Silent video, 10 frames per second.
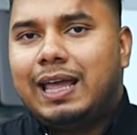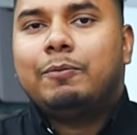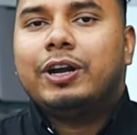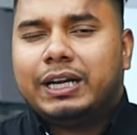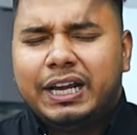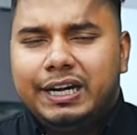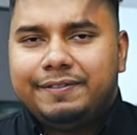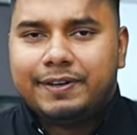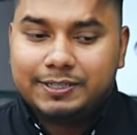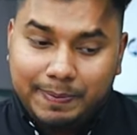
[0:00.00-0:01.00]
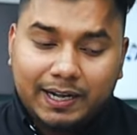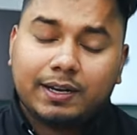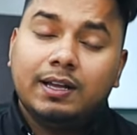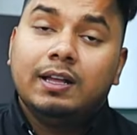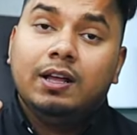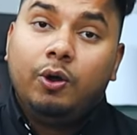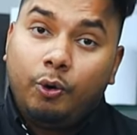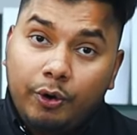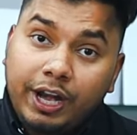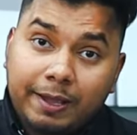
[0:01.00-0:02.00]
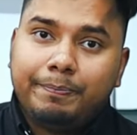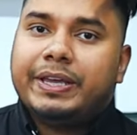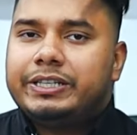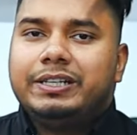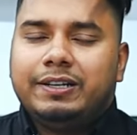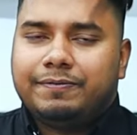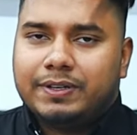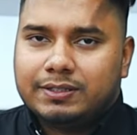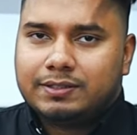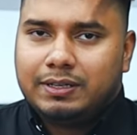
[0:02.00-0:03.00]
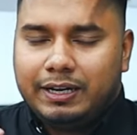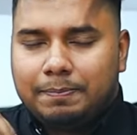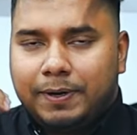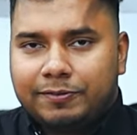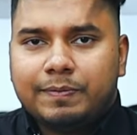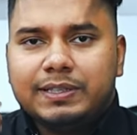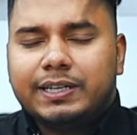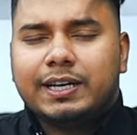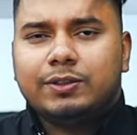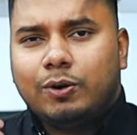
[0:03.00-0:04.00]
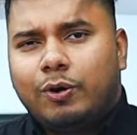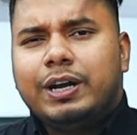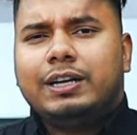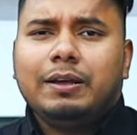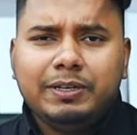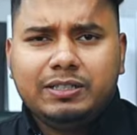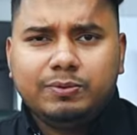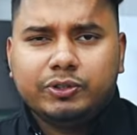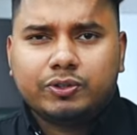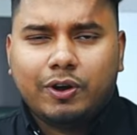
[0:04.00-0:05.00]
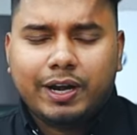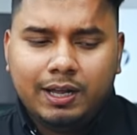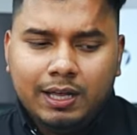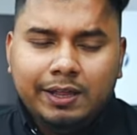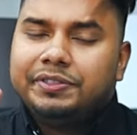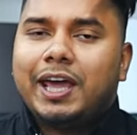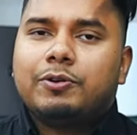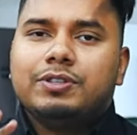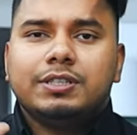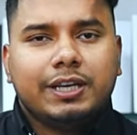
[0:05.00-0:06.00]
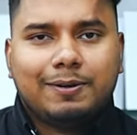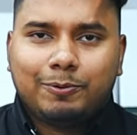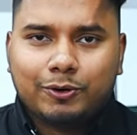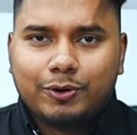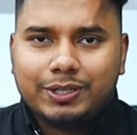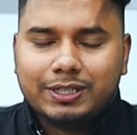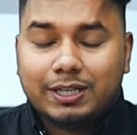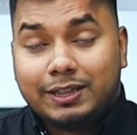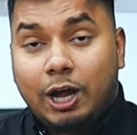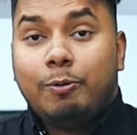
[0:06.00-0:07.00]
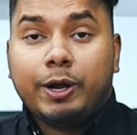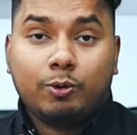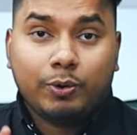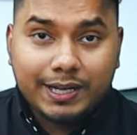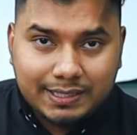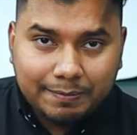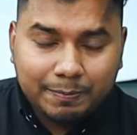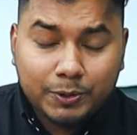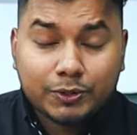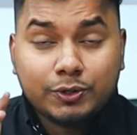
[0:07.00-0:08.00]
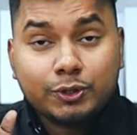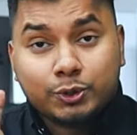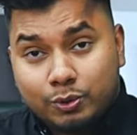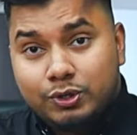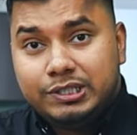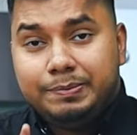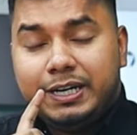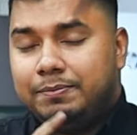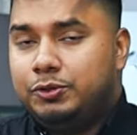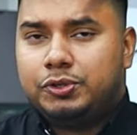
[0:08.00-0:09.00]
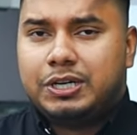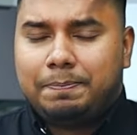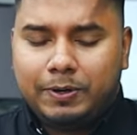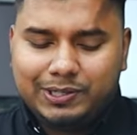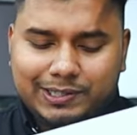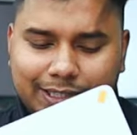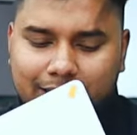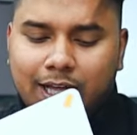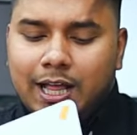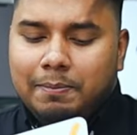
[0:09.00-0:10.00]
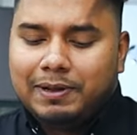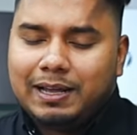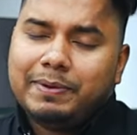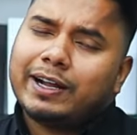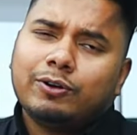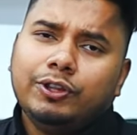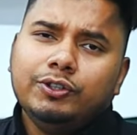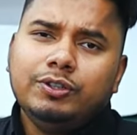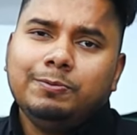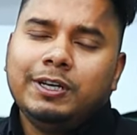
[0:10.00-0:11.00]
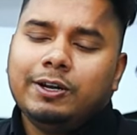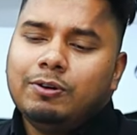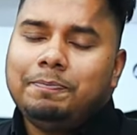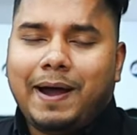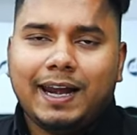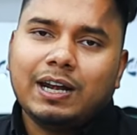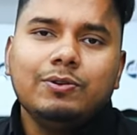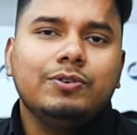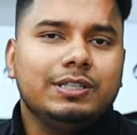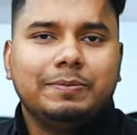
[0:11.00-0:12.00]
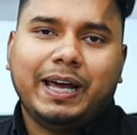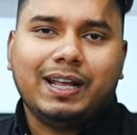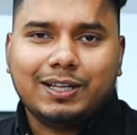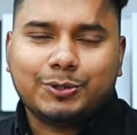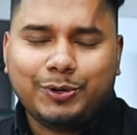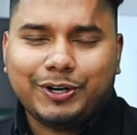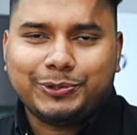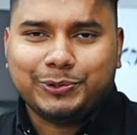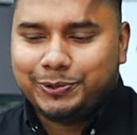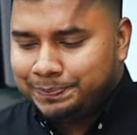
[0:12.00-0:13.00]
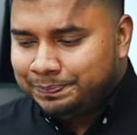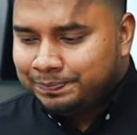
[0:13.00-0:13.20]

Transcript: তেমন একটা কি ডিফারেন্স বাট অনেক বেশি ডিফারেন্স এটা পারফরমেন্সের ক্ষেত্রে অনেকটা বেশি বুস্ট করে তেরো ইঞ্চি থেকে পনেরো ইঞ্চিতে তাও আবার কোরাই সেভেন প্রসেসর ষোলো জিবি র্যাম দুশো ছাপ্পান্ন এসএসডি মানে আমি এক কথায় যদি বলি এগুলো বানানোই হয়েছে ভারী কাজ করার জন্য